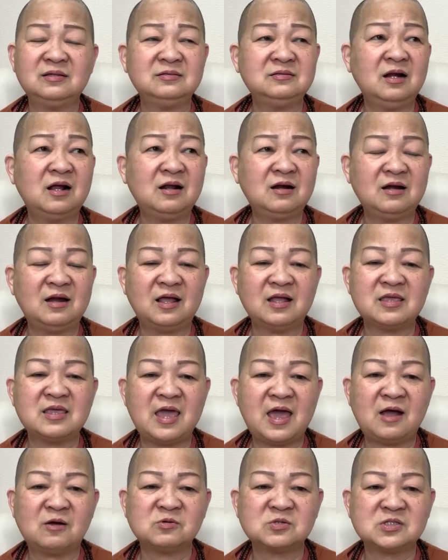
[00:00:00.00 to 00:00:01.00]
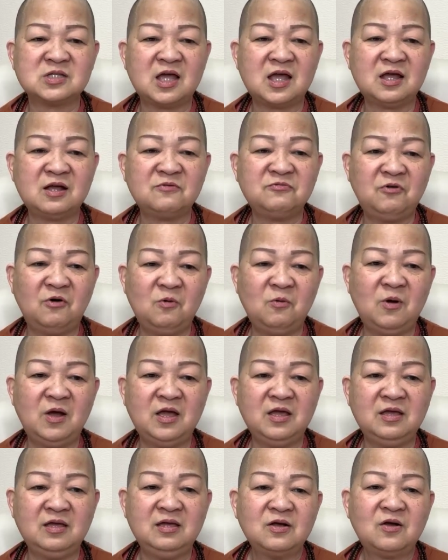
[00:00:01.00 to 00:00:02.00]
rất là giàu sang phú
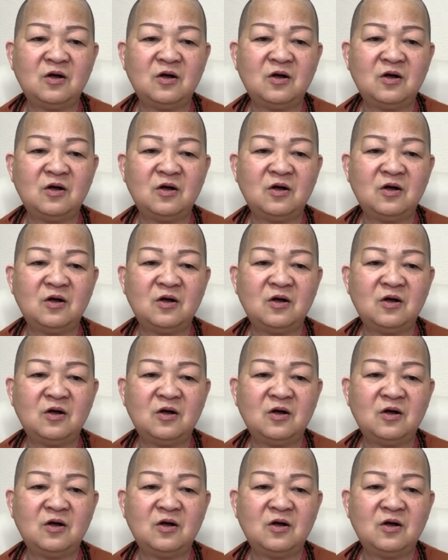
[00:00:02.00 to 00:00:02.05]
quý.